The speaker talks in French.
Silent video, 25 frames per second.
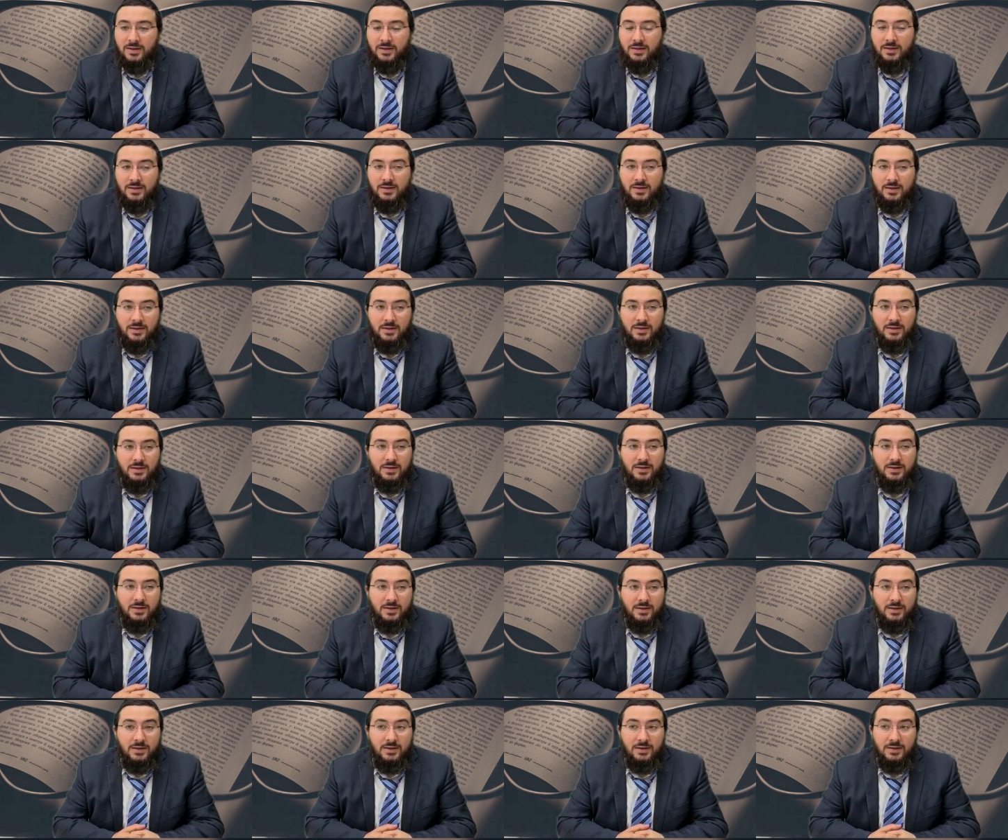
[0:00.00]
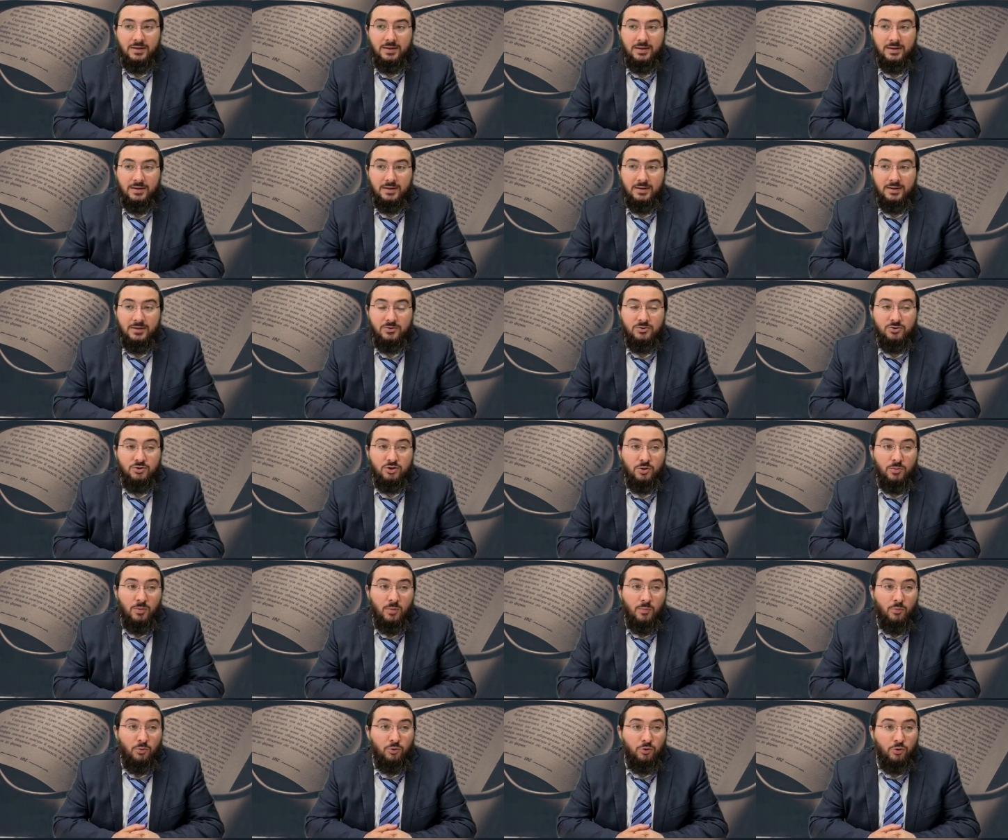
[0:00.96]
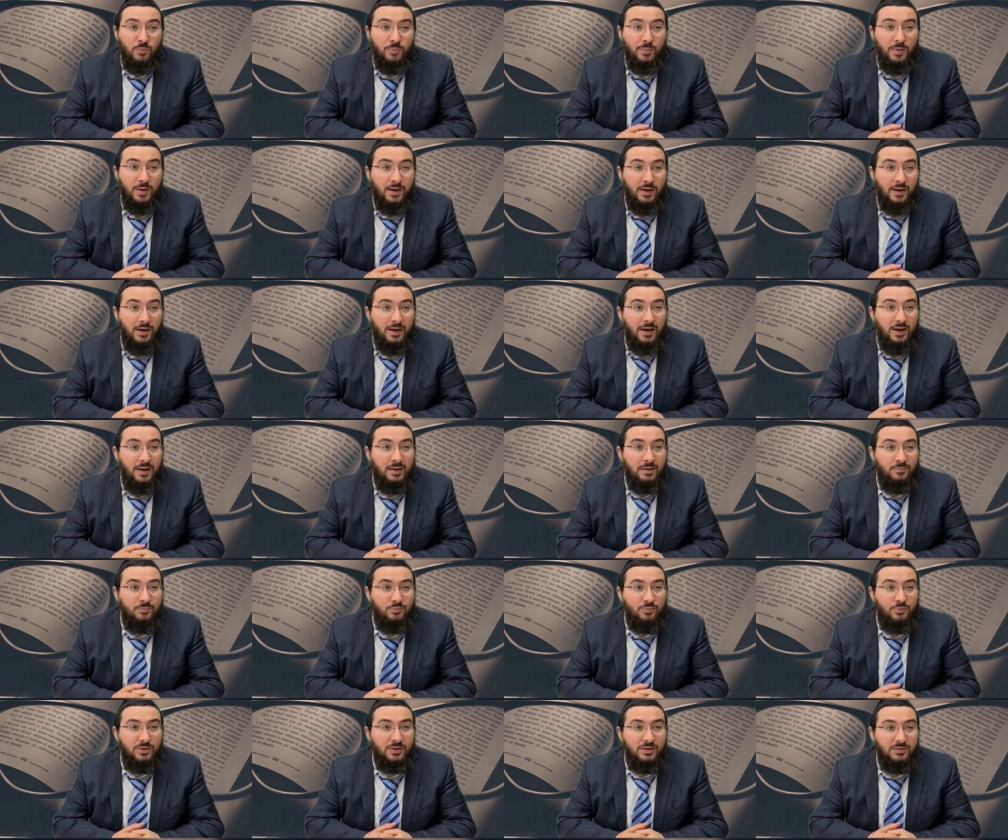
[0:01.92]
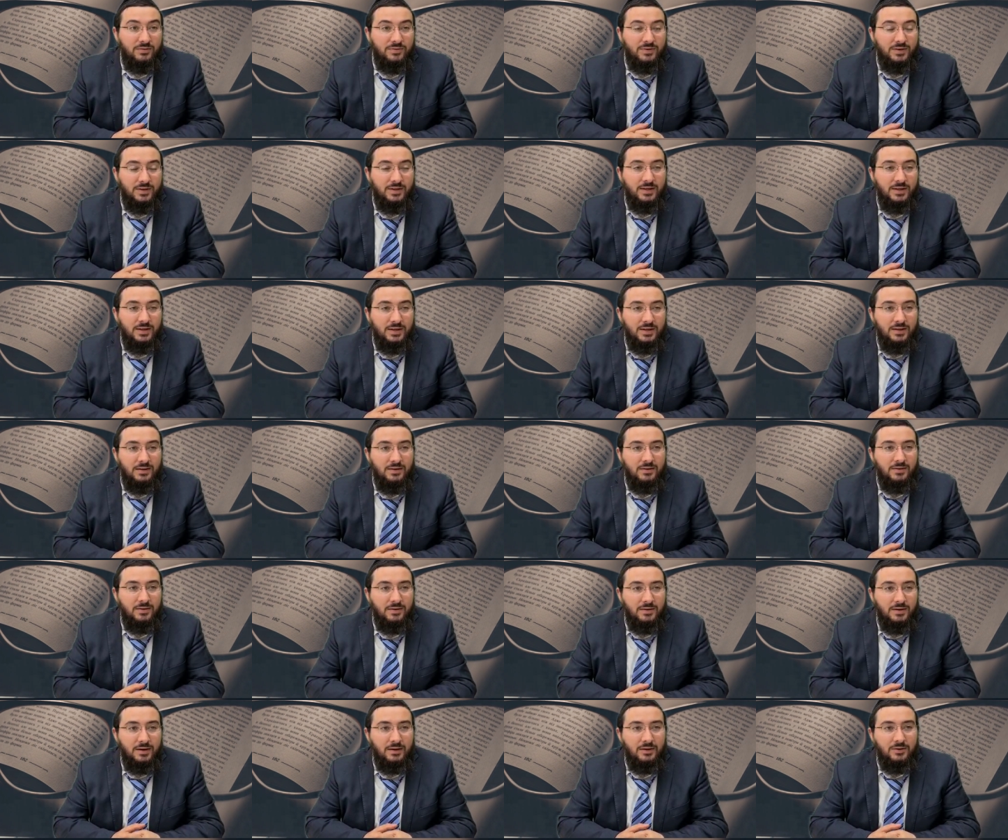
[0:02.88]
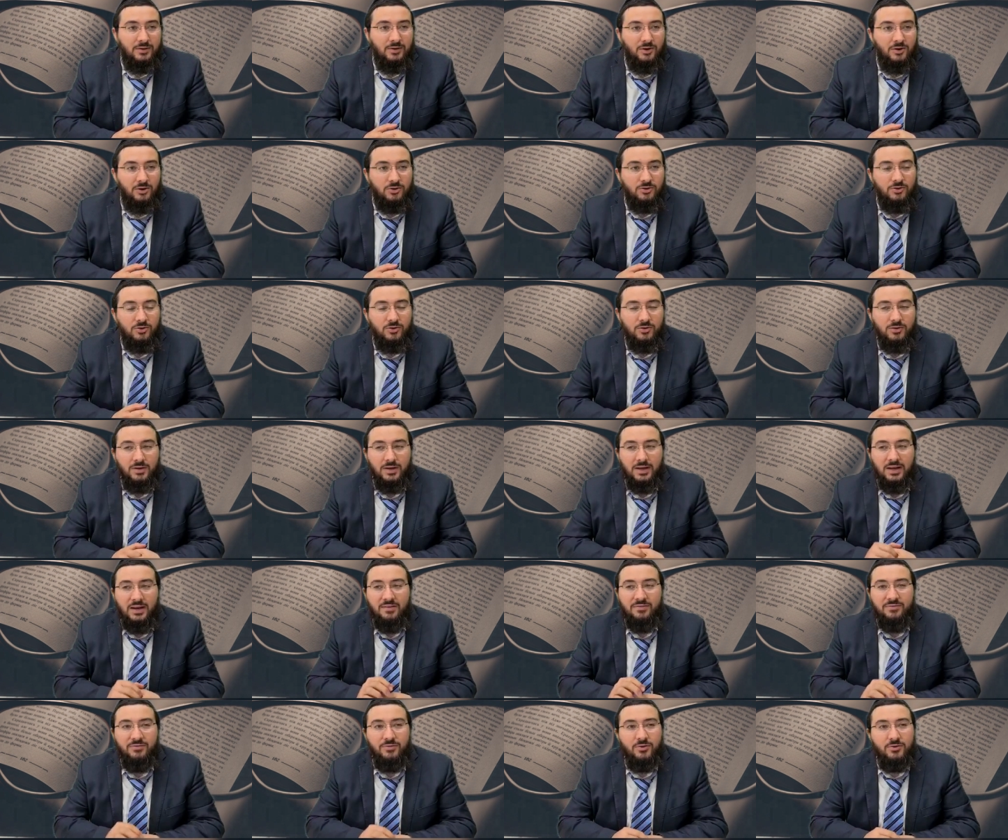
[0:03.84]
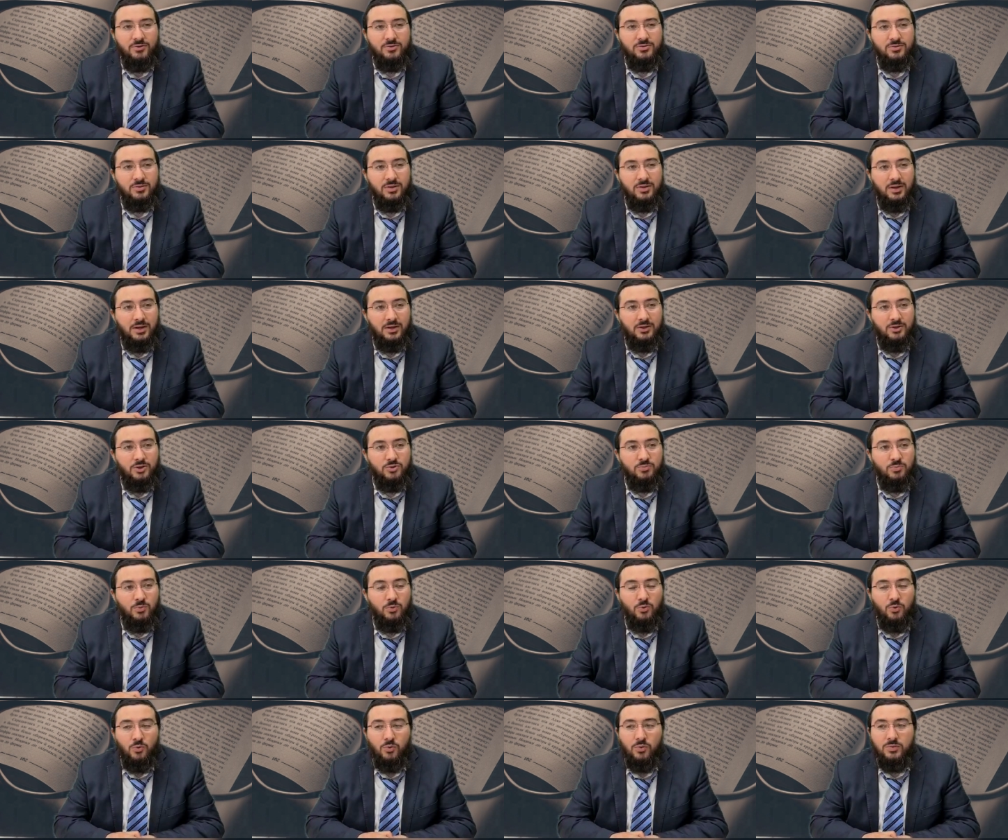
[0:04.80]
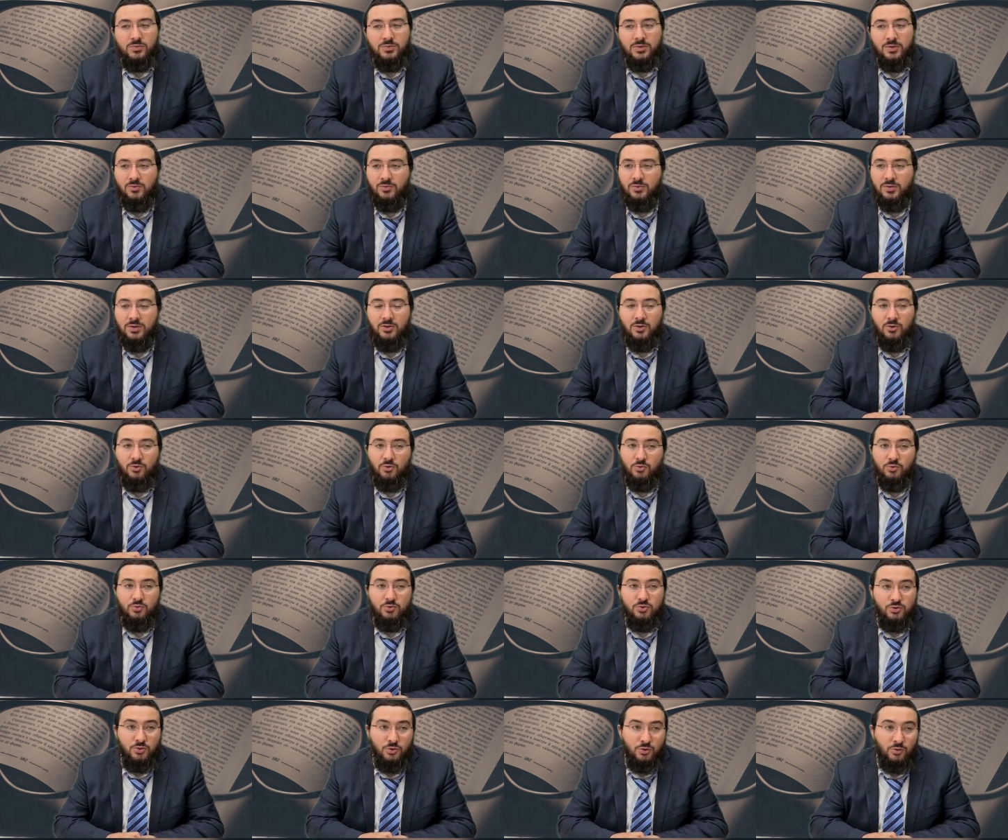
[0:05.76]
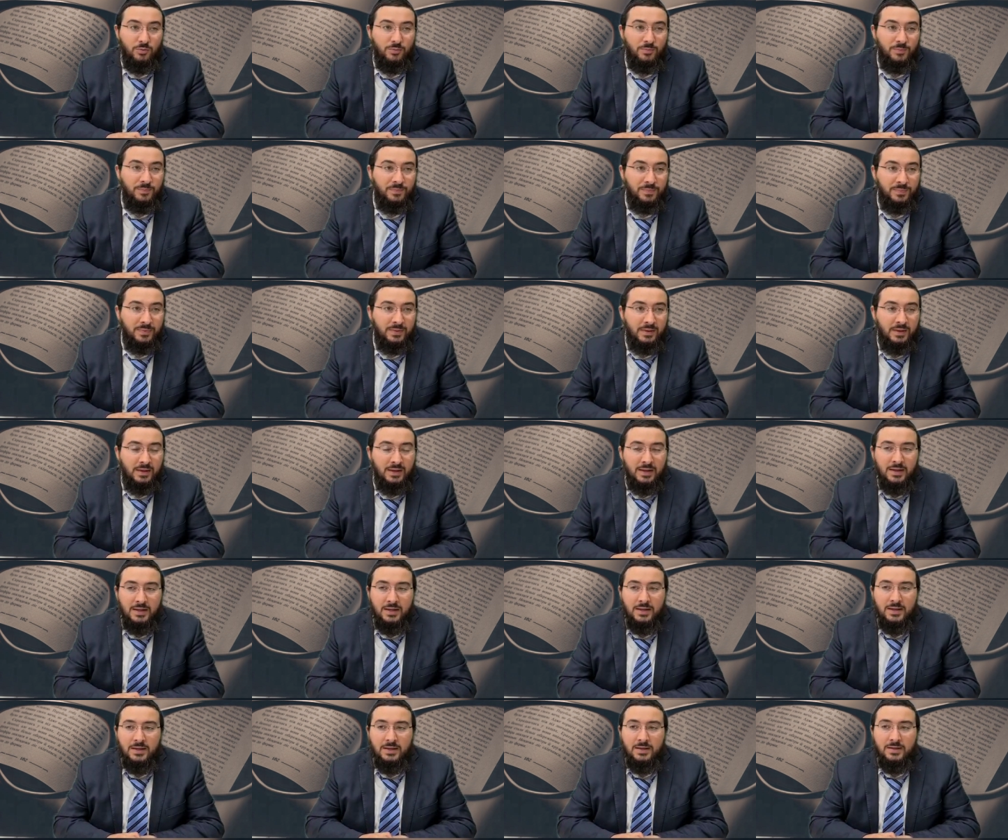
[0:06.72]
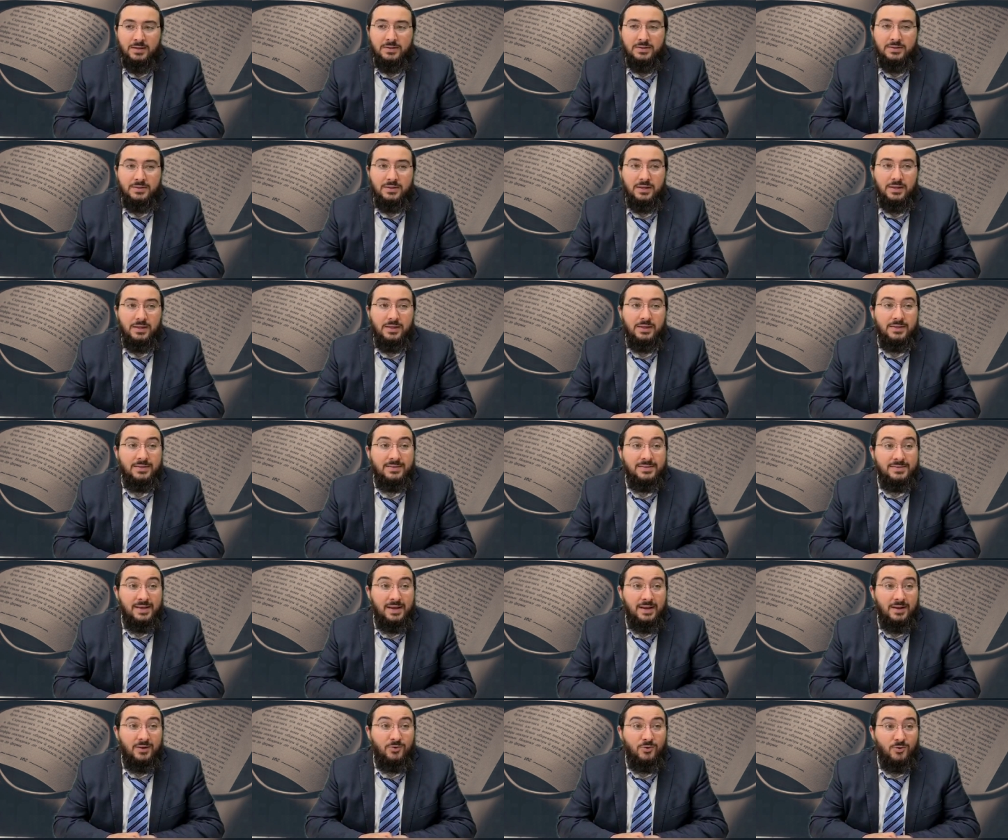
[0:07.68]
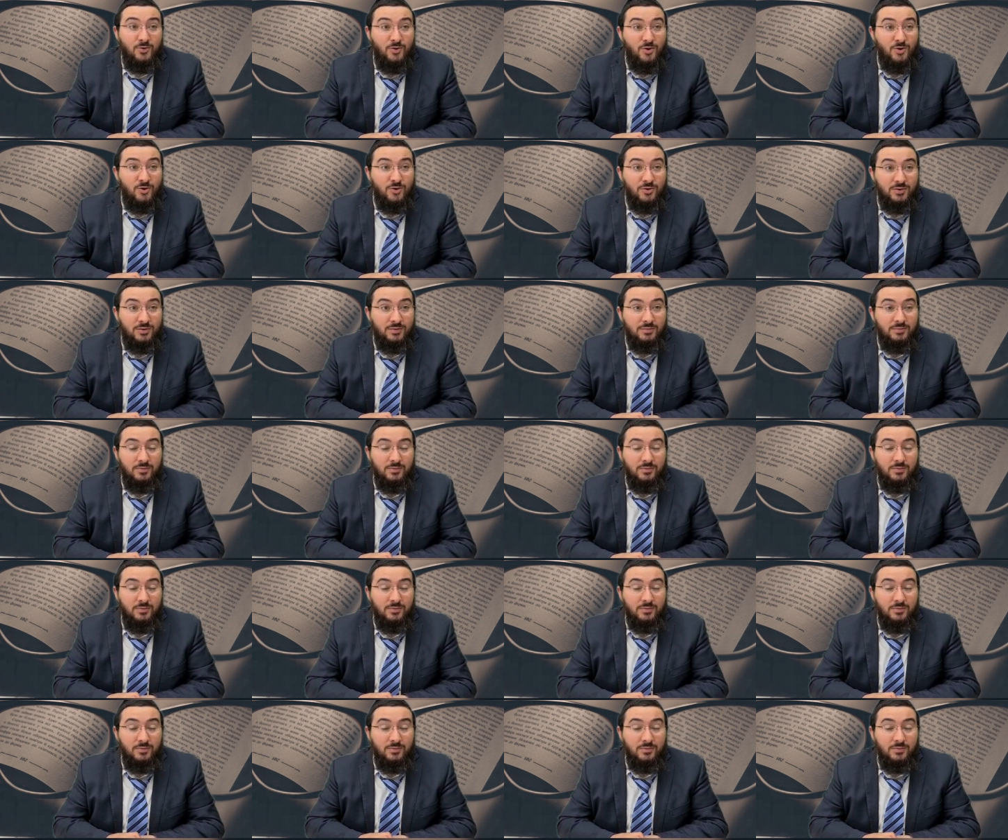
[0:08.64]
et justement pour ne pas impurifier la grandeur et la force que Kadosh Baruch Hu nous a donnée dans nos yeux, c'est celle de l'œil.